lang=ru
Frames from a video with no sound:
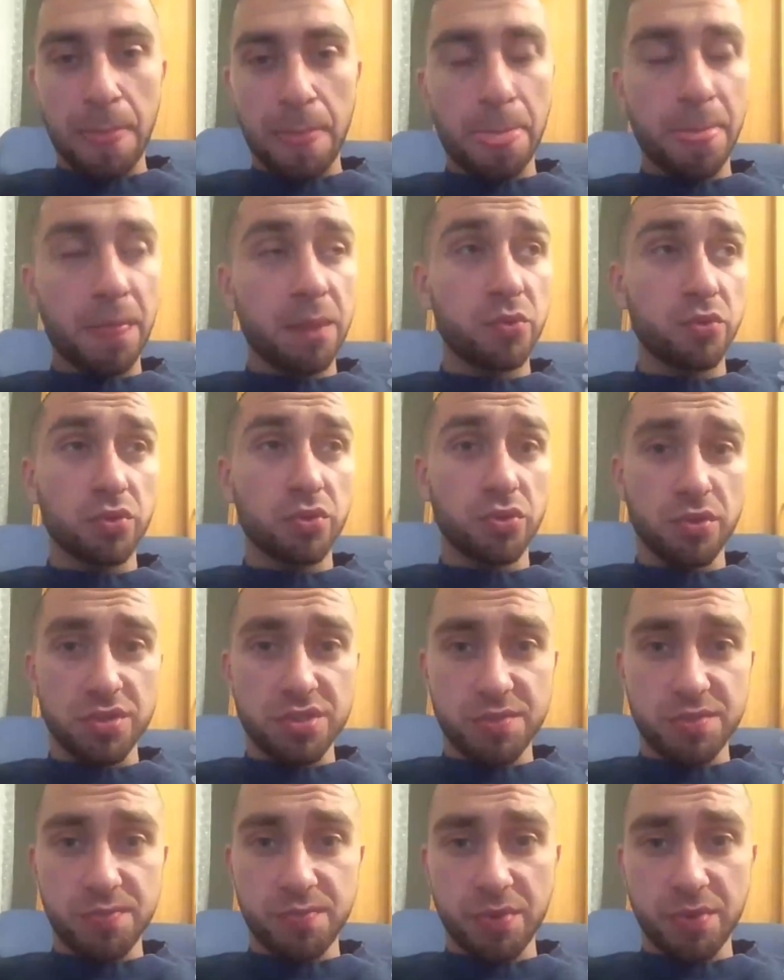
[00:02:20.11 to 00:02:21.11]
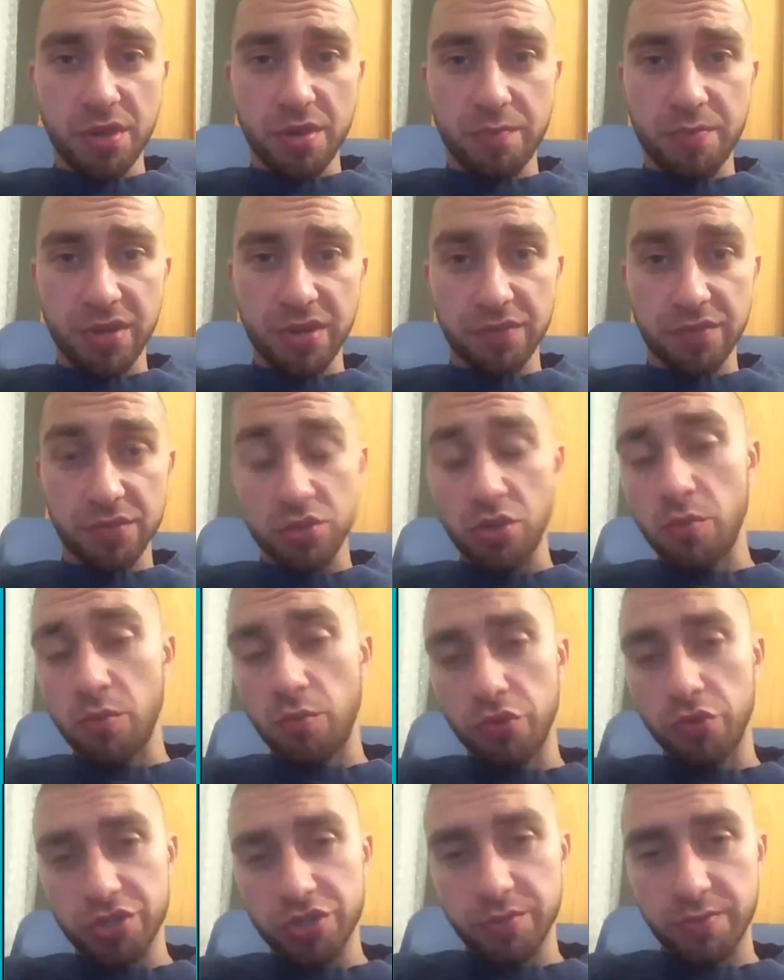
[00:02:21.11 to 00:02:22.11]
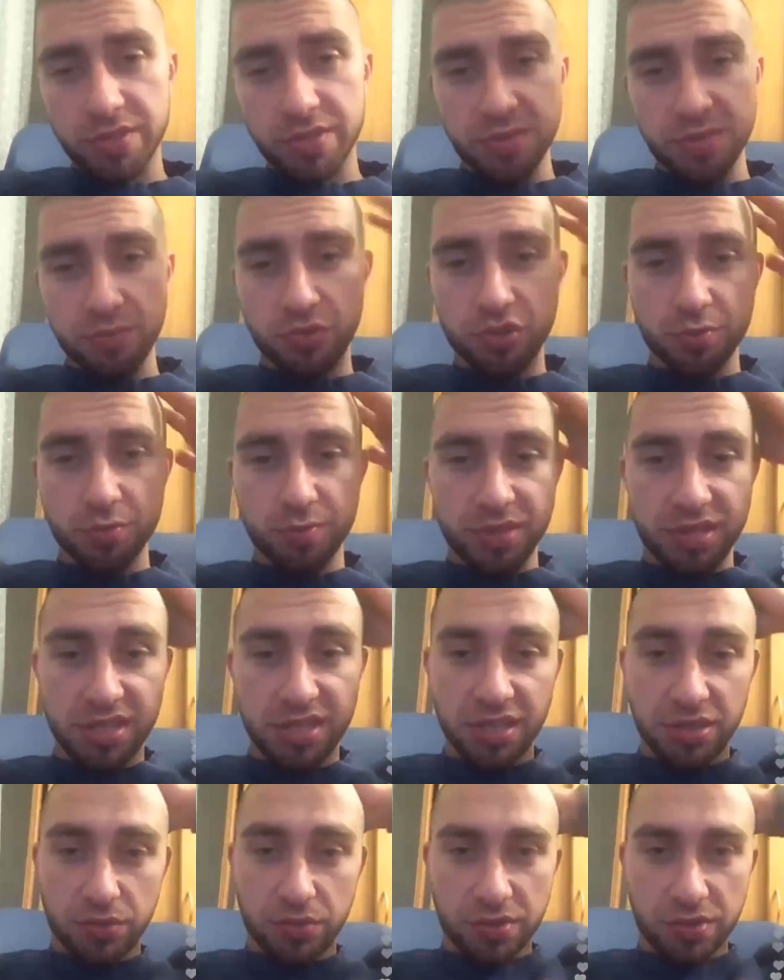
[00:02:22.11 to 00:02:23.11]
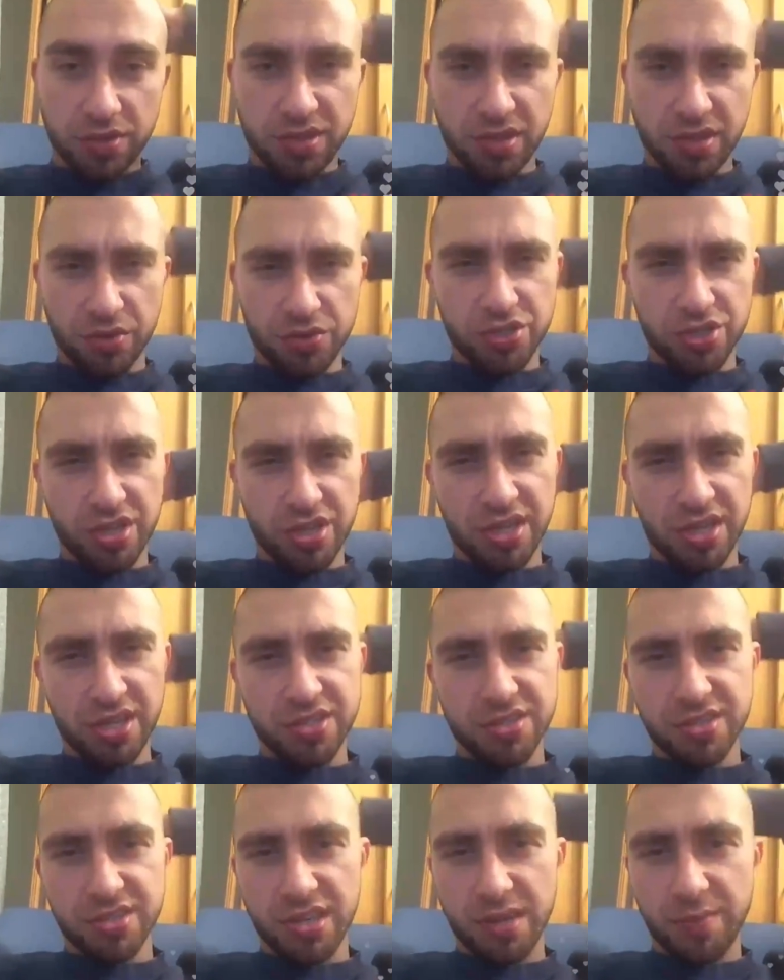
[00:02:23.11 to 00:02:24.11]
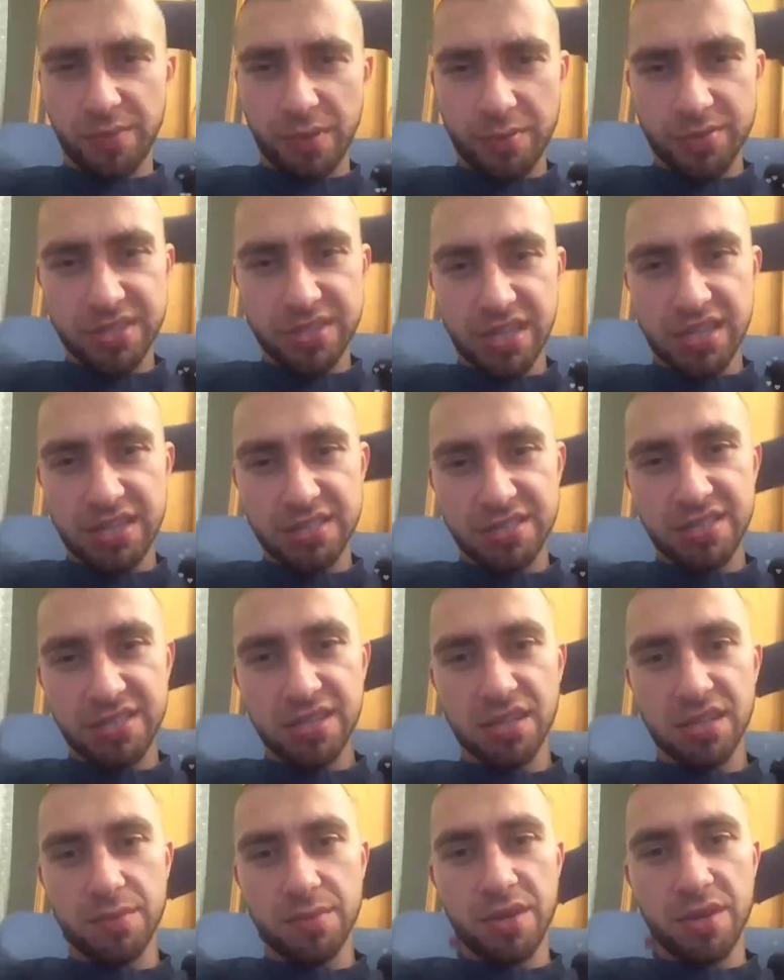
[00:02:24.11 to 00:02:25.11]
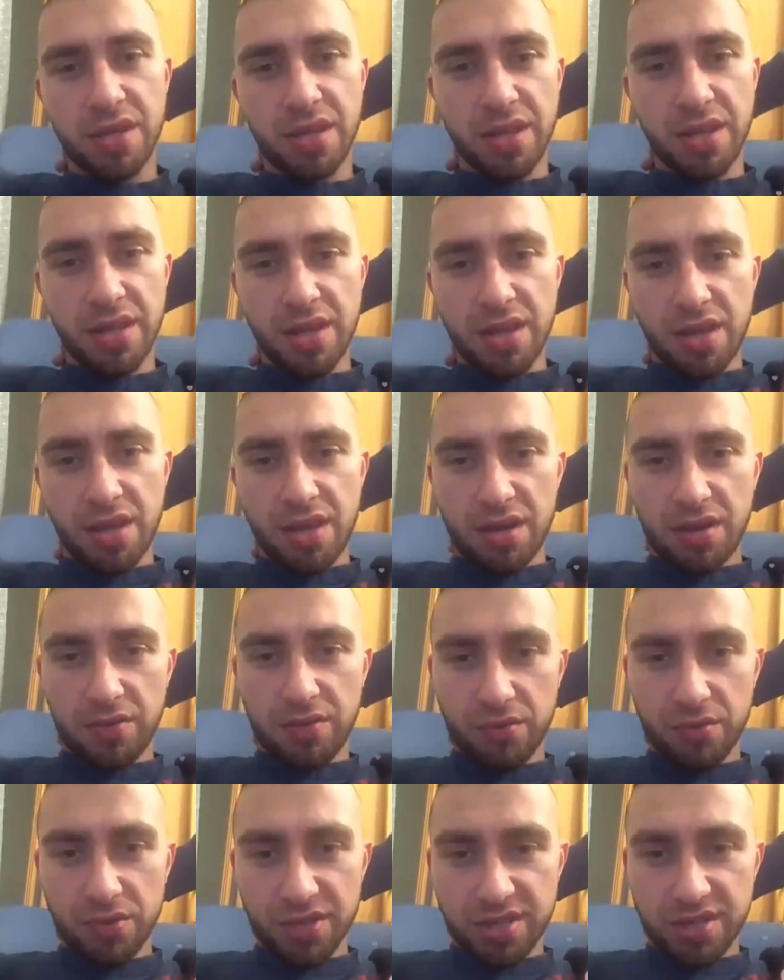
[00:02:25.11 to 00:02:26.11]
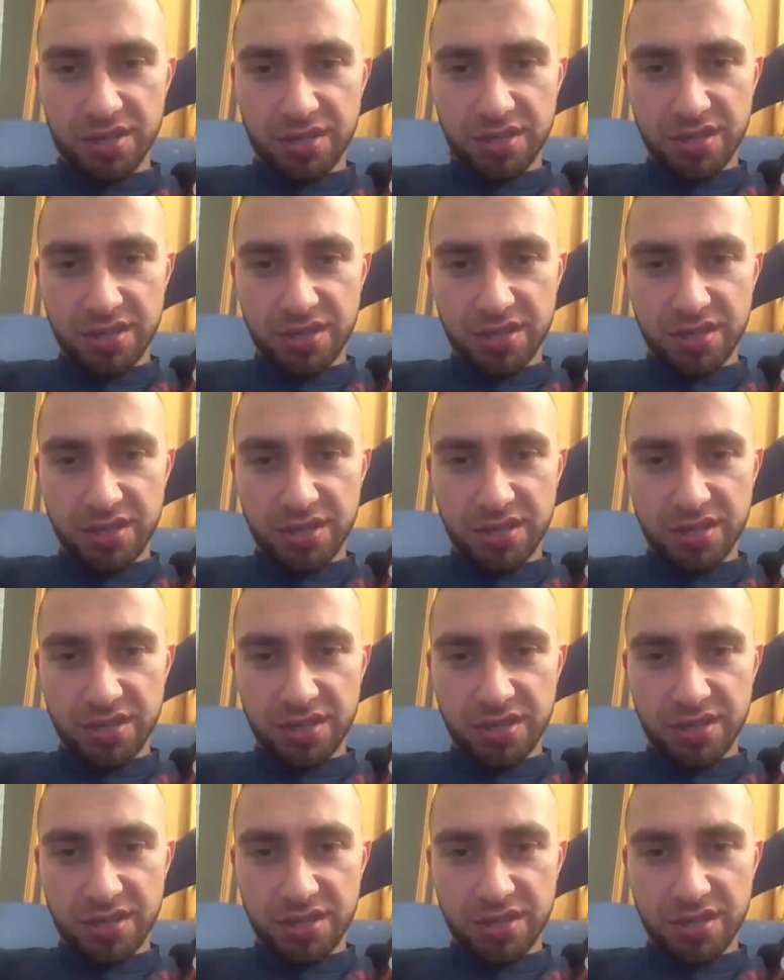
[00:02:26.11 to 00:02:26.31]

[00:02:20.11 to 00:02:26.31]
Ну, то есть э, перед весной может быть, может быть нет. Ну, короче, какие-нибудь клипы обязательно сделаем. Вот.